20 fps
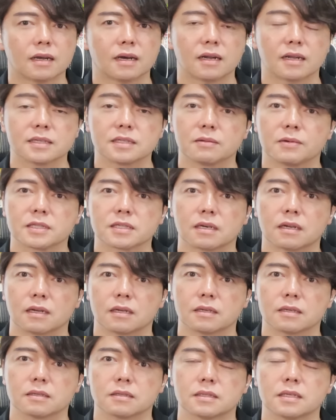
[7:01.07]
ら話してますから、
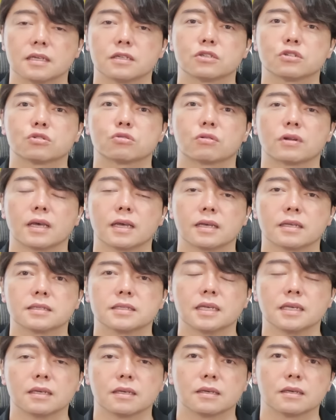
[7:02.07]
先週のね、
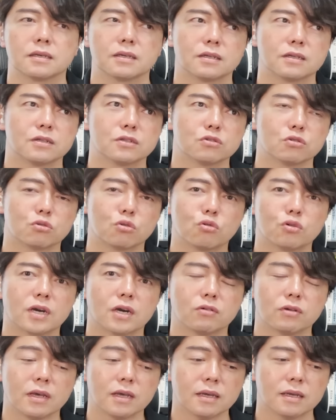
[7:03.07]
ぜひ、ちょっと動
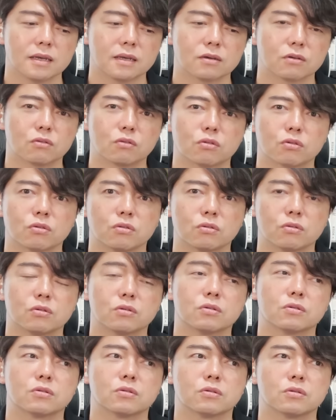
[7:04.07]
画をね、
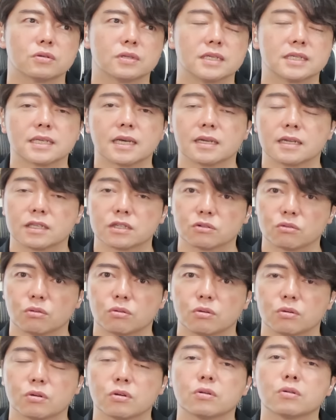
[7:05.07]
この2、3日の
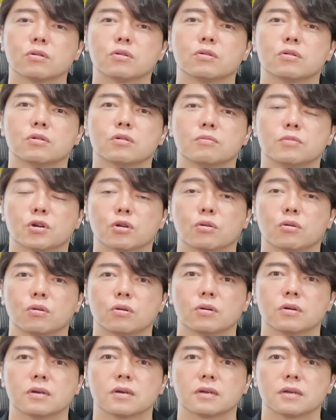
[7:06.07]
ものを、
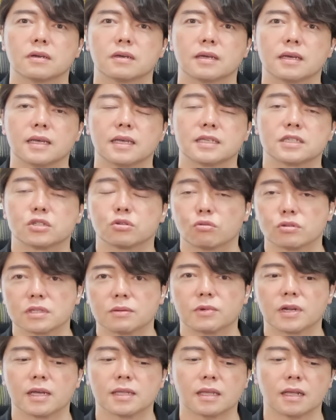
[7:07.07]
えー、視聴し
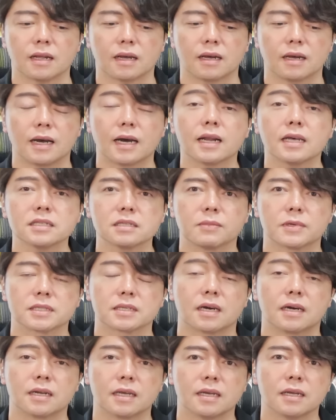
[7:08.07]
てもらえたら話してま
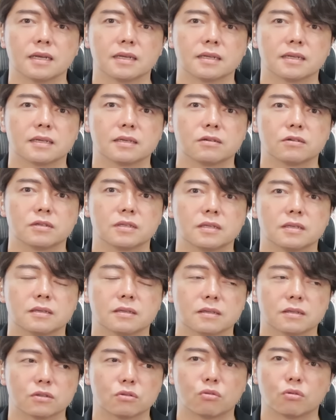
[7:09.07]
すからね、
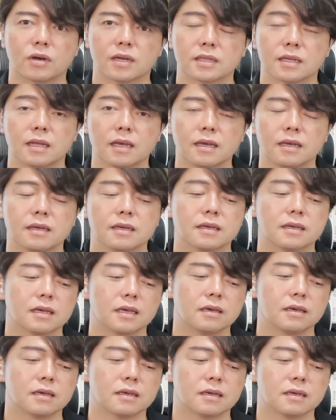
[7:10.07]
動画でね、
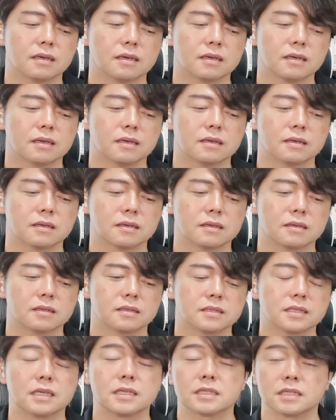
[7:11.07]

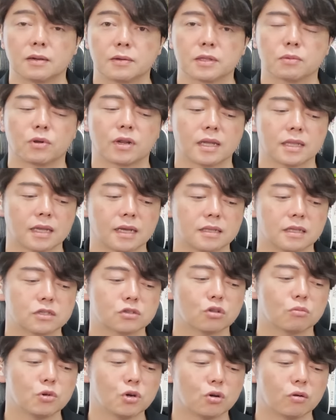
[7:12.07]
えー、ぜひ調べてもらいたいんで
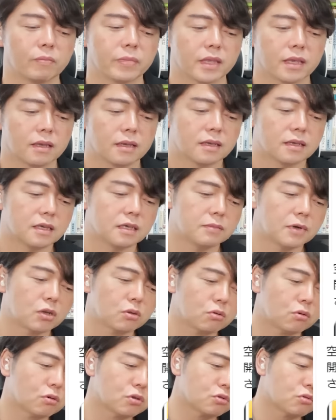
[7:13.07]
すけども、今
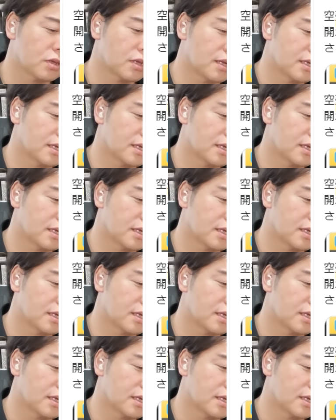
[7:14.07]
のところそれで